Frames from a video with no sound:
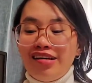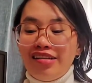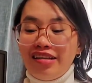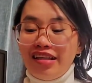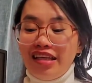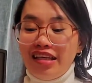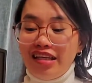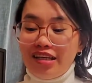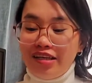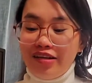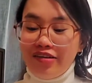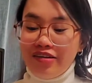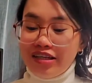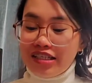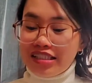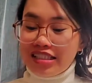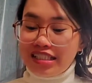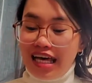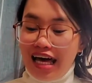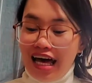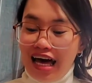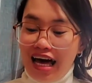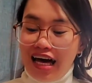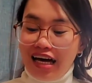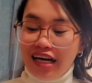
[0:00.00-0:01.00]
Tinanong niya
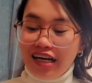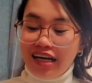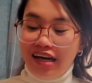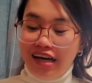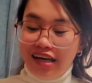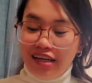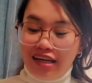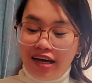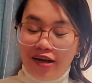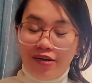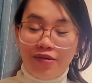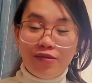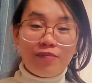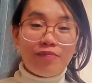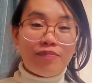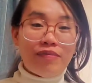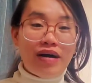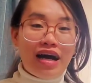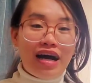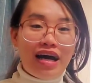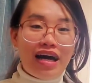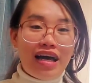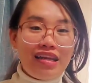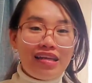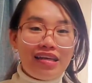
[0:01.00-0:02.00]
sa akin anong
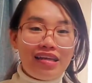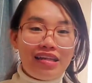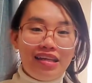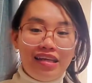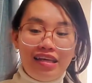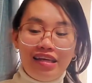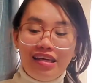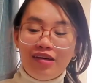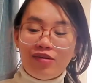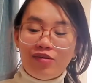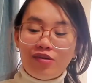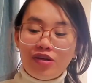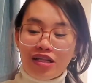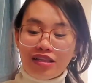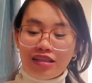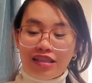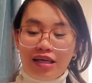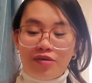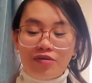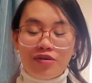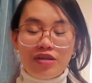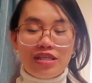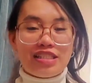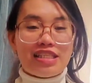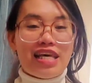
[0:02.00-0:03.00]
pangalan ni, unang
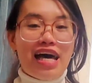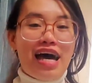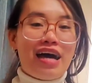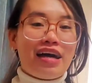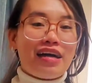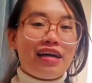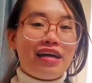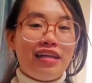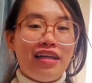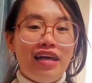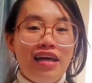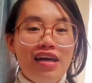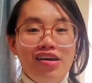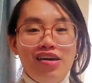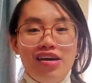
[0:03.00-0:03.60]
tanong niya sa akin